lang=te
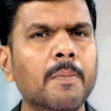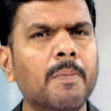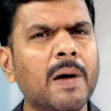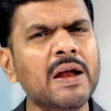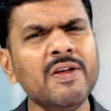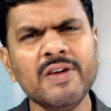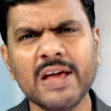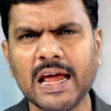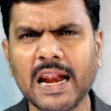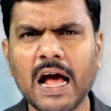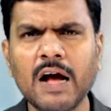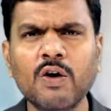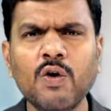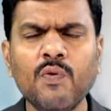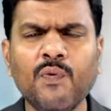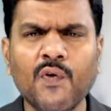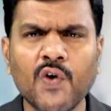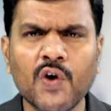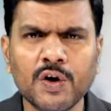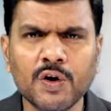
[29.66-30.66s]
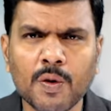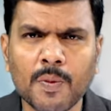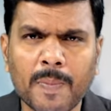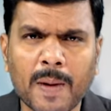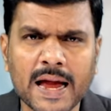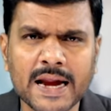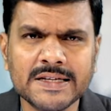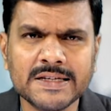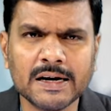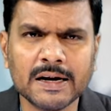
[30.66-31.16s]
మనం ఎలాగో ఫోన్కు
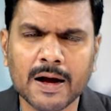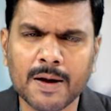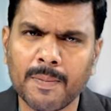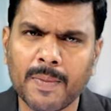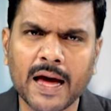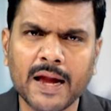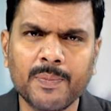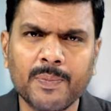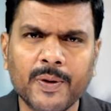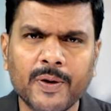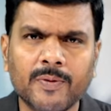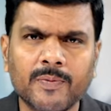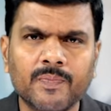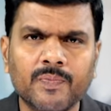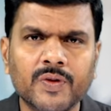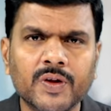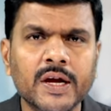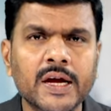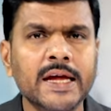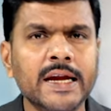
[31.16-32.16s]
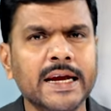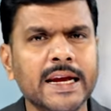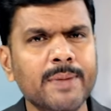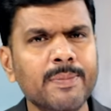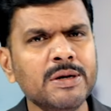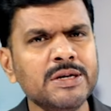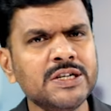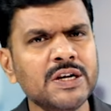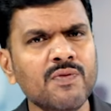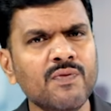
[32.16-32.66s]
బానిసలుగా మారిపోయాం
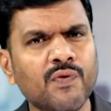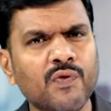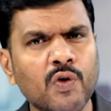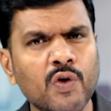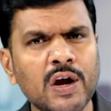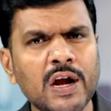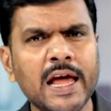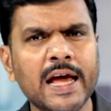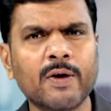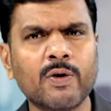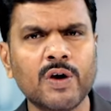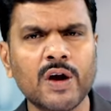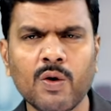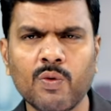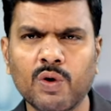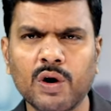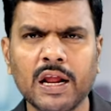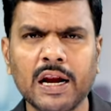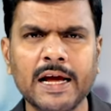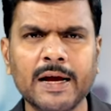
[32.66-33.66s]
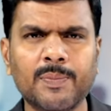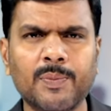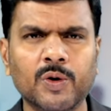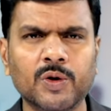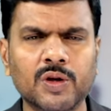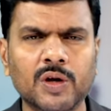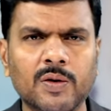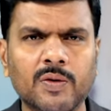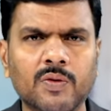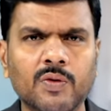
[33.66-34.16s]
నిమిషం ఫోన్ లేకుండా
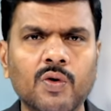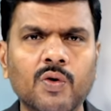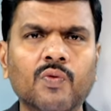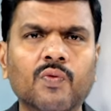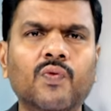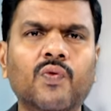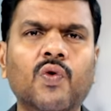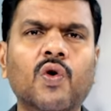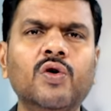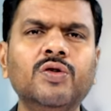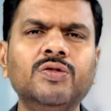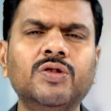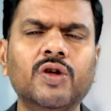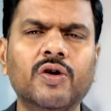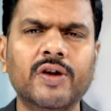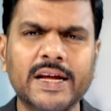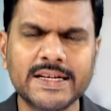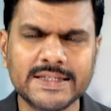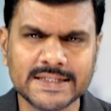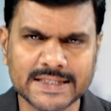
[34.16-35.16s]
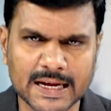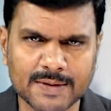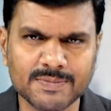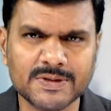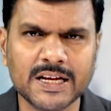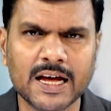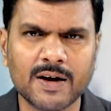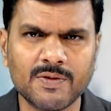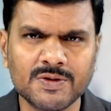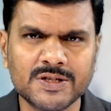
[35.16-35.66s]
ఉండలేకపోతున్నాం ఫోన్తోనే
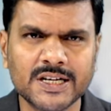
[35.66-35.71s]
సంసారం